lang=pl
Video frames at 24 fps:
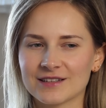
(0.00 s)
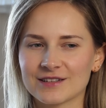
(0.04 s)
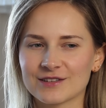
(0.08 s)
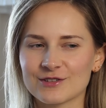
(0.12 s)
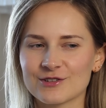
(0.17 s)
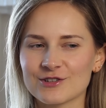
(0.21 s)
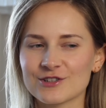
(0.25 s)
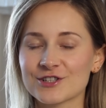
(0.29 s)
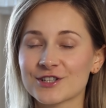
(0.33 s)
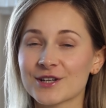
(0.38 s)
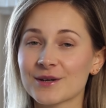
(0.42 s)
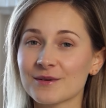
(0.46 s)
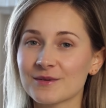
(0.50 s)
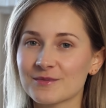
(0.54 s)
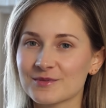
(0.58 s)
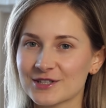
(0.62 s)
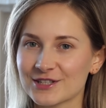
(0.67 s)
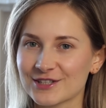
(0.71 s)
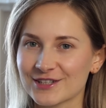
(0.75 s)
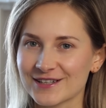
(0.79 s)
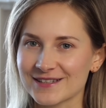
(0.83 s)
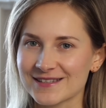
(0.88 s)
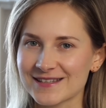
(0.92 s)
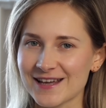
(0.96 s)
troszeczkę mi
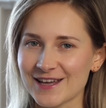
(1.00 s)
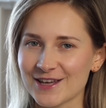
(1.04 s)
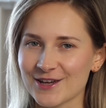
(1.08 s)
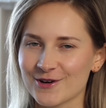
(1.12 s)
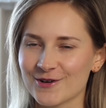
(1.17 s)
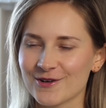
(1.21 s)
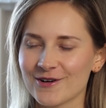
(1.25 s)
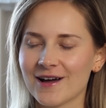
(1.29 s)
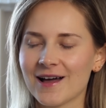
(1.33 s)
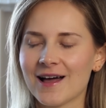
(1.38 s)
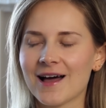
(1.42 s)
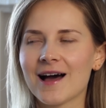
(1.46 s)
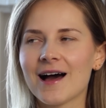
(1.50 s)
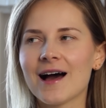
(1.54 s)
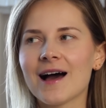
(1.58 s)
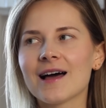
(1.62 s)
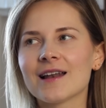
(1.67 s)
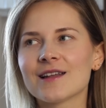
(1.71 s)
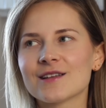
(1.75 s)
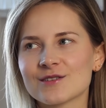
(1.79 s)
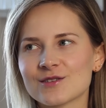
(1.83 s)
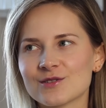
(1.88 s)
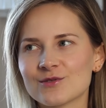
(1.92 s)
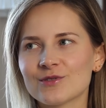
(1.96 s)
przeszkadzają,
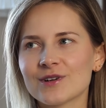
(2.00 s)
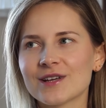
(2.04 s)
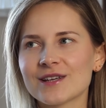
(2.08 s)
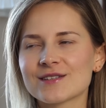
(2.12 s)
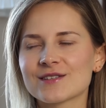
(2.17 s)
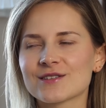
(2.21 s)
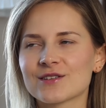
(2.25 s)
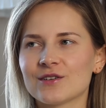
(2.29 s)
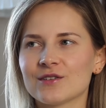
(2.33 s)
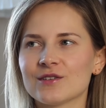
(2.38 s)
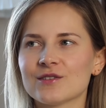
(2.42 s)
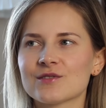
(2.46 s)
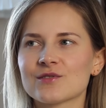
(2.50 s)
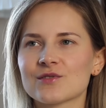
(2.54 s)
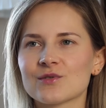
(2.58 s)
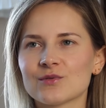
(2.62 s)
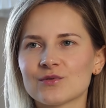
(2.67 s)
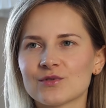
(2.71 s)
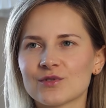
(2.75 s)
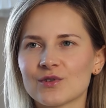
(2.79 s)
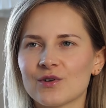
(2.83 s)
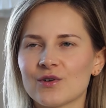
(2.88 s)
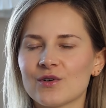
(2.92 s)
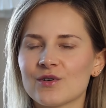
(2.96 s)
ale z drugiej strony
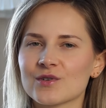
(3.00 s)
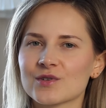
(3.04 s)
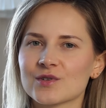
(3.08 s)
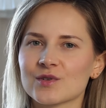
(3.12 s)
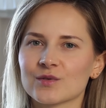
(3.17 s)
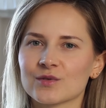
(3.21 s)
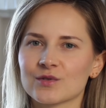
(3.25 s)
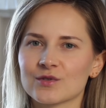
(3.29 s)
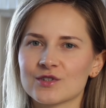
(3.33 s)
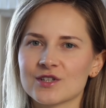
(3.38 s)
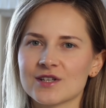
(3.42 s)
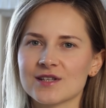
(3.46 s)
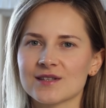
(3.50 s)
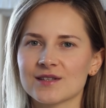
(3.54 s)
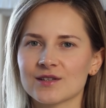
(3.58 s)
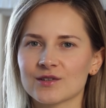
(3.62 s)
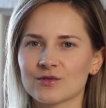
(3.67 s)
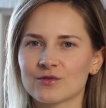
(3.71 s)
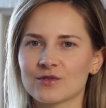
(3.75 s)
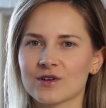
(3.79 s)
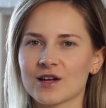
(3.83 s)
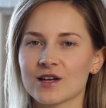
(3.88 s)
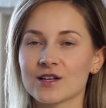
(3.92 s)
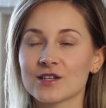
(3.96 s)
są to, są to jeansy,
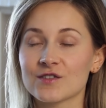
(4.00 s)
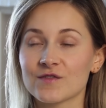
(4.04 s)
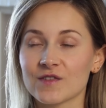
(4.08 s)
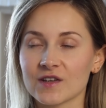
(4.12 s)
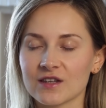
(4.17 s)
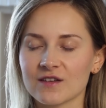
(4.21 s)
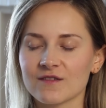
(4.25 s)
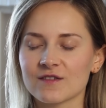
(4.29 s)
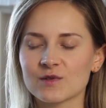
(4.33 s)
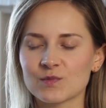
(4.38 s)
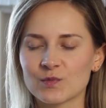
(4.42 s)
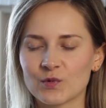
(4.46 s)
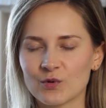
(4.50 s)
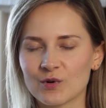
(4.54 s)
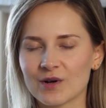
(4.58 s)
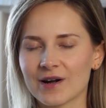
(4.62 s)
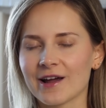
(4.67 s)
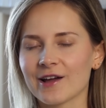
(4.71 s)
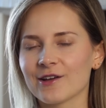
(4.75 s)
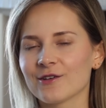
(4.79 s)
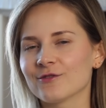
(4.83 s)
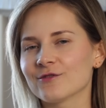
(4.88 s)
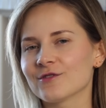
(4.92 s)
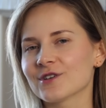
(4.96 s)
które świetnie
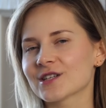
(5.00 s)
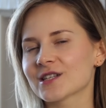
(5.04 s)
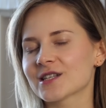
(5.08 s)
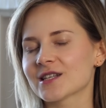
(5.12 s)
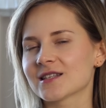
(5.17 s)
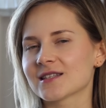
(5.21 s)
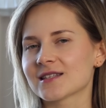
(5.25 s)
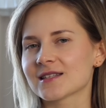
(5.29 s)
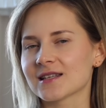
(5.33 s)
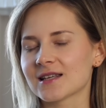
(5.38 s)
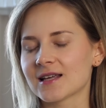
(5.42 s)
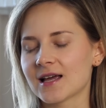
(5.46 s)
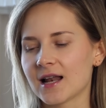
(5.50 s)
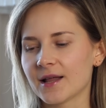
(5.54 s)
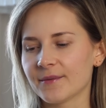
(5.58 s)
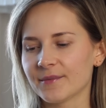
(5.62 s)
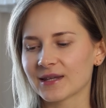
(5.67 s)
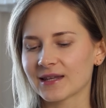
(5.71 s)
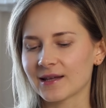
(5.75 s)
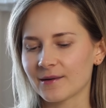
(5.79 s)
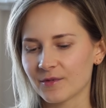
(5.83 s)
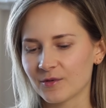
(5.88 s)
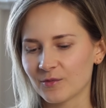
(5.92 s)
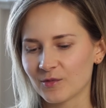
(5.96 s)
współgrają właśnie z
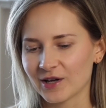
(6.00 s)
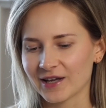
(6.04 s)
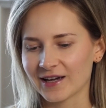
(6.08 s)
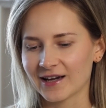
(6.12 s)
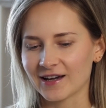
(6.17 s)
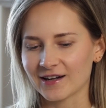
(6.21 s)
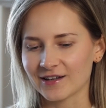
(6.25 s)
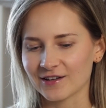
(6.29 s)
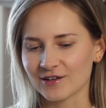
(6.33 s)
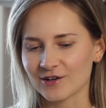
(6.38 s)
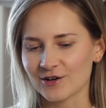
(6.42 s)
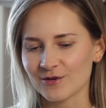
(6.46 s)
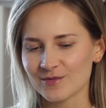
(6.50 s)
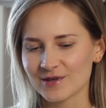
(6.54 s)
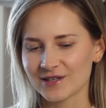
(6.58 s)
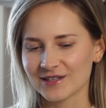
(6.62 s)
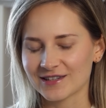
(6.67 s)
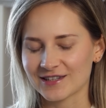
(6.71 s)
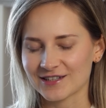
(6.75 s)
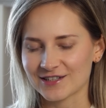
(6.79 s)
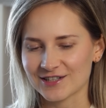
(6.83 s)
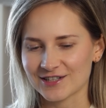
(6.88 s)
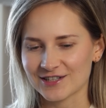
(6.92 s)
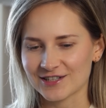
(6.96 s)
elementami mojej garderoby i
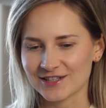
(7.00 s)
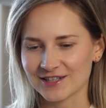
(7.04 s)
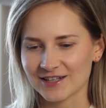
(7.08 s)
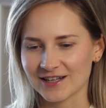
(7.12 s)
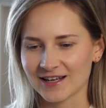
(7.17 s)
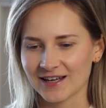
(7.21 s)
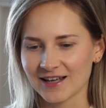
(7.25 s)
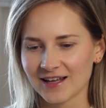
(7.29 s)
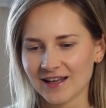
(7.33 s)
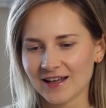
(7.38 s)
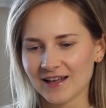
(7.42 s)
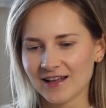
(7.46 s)
też e,